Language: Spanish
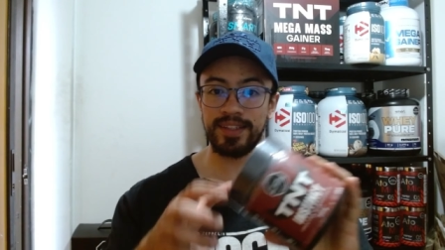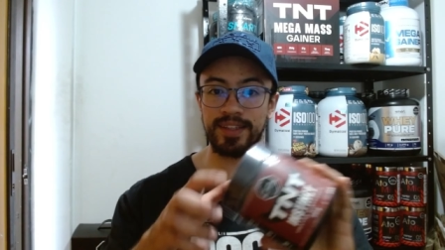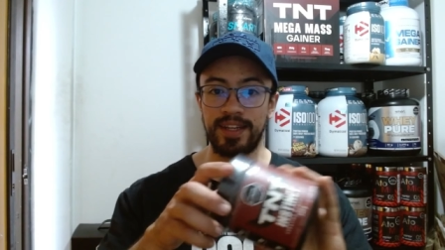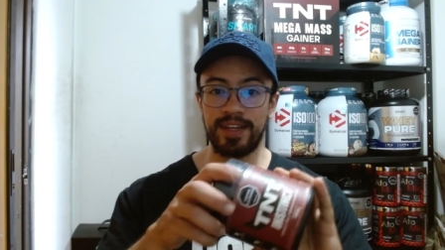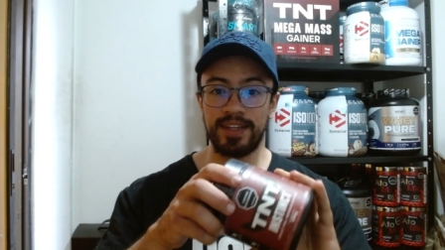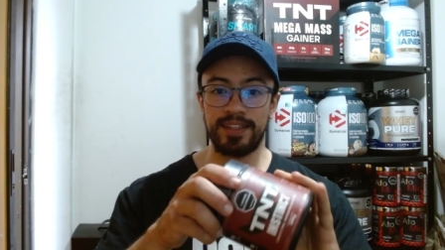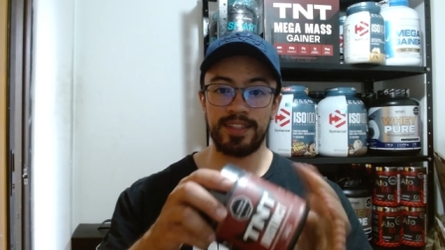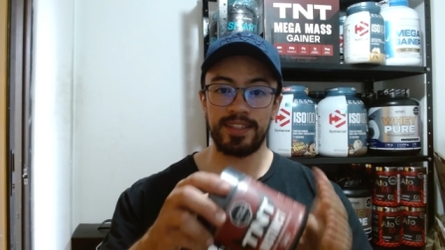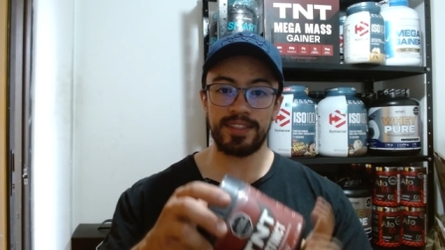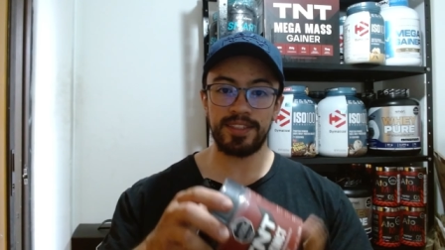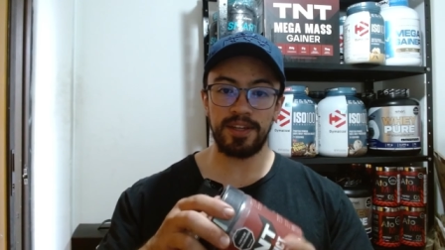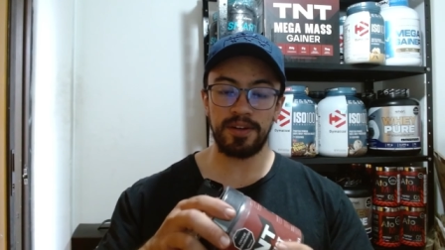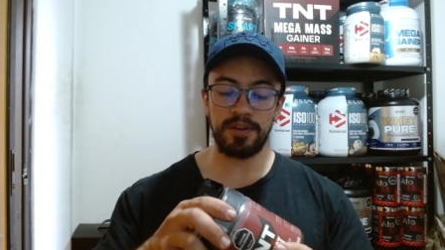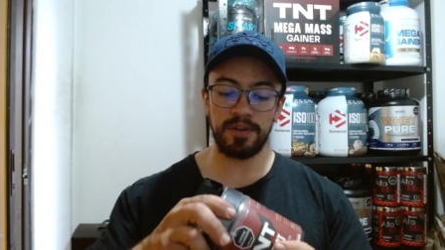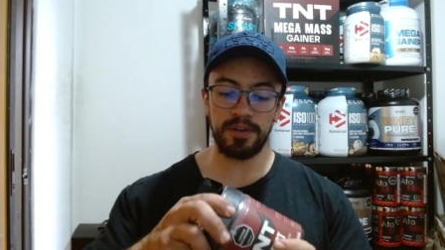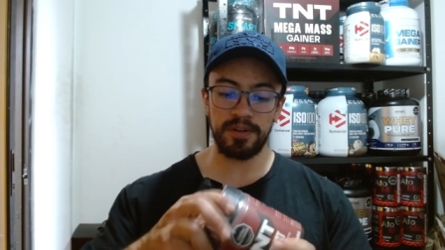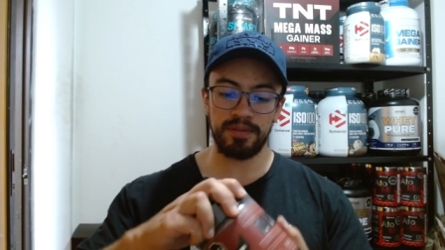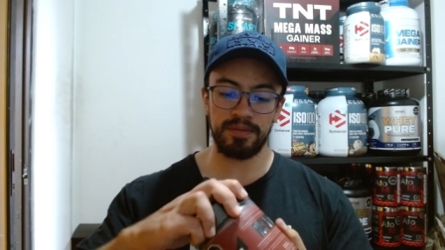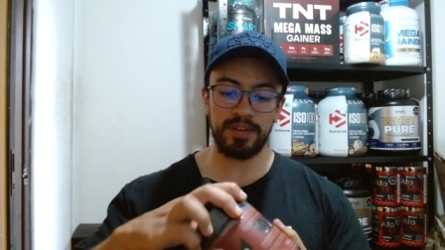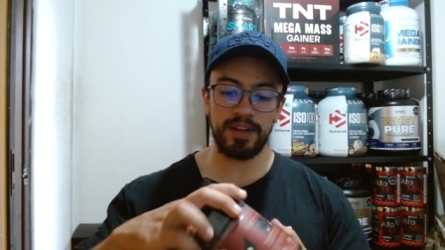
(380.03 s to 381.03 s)
tal es el
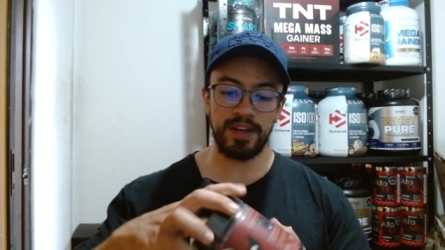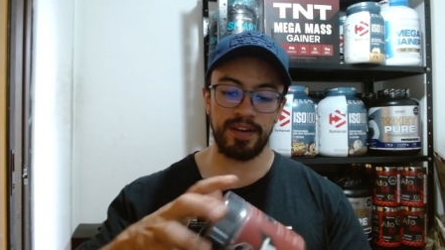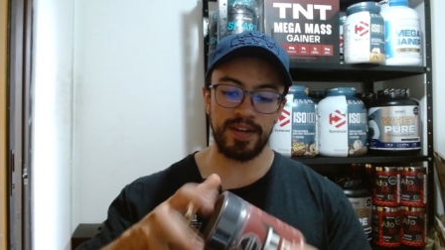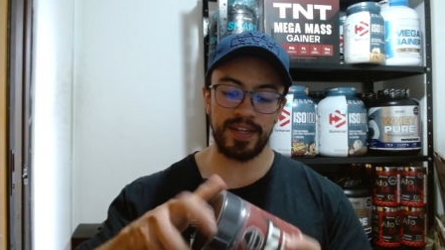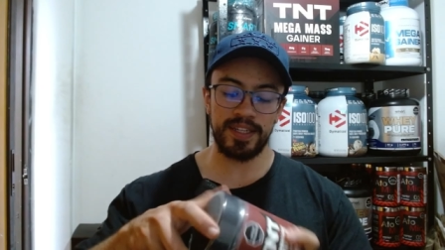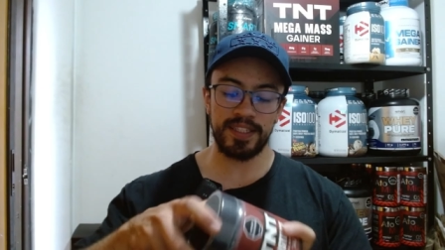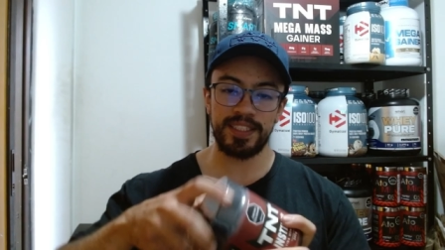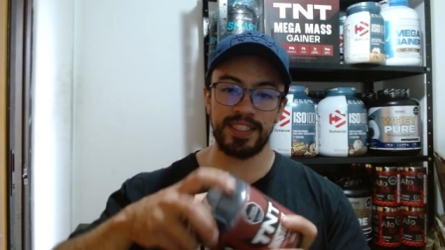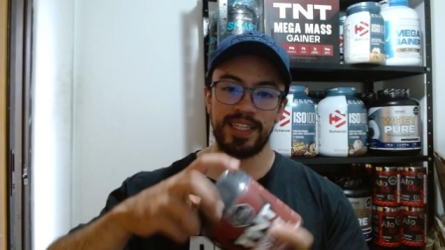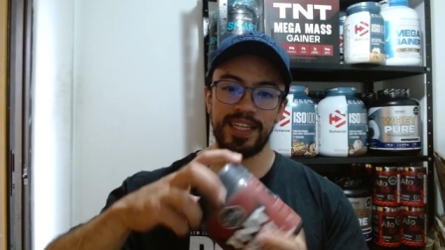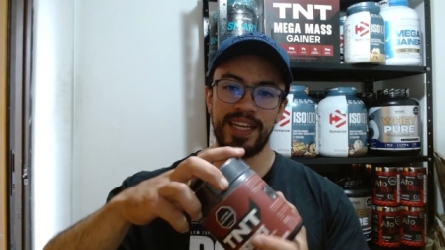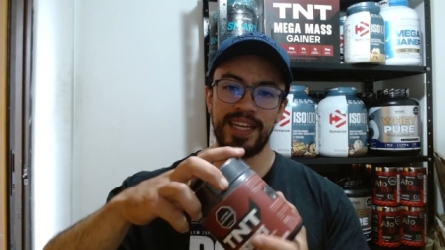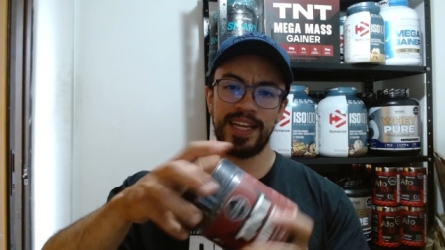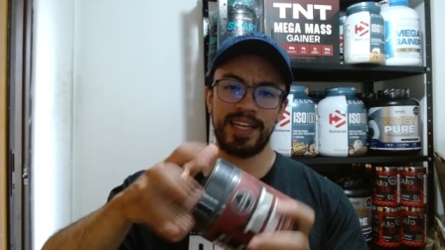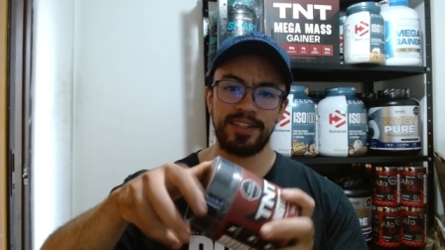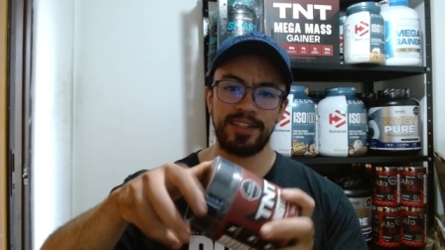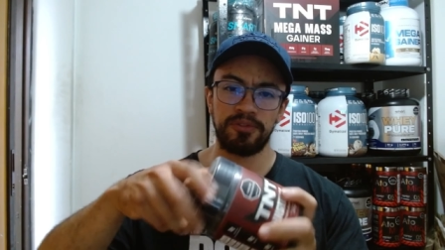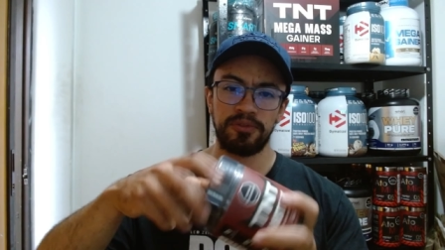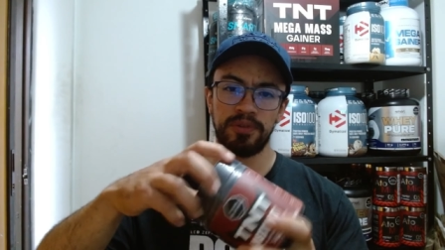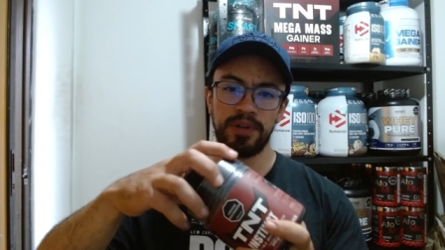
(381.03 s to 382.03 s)
sabor, a ver si
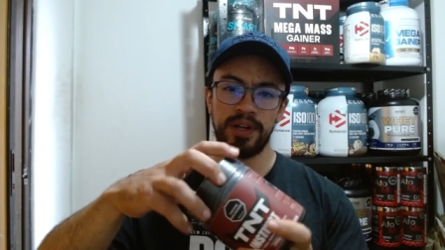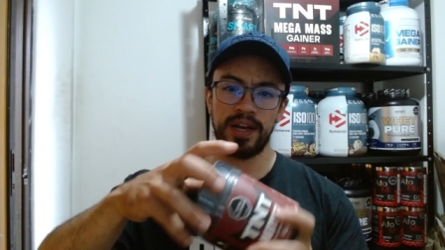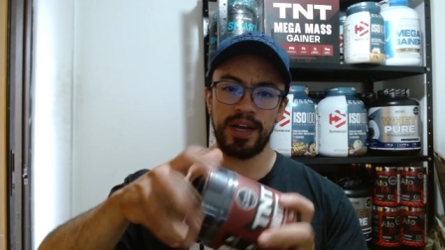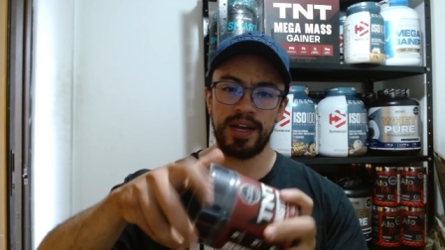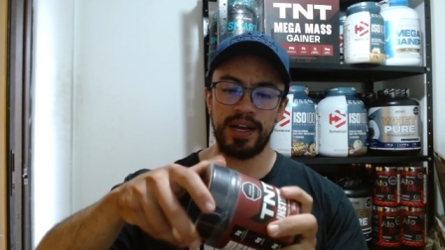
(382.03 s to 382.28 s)
es un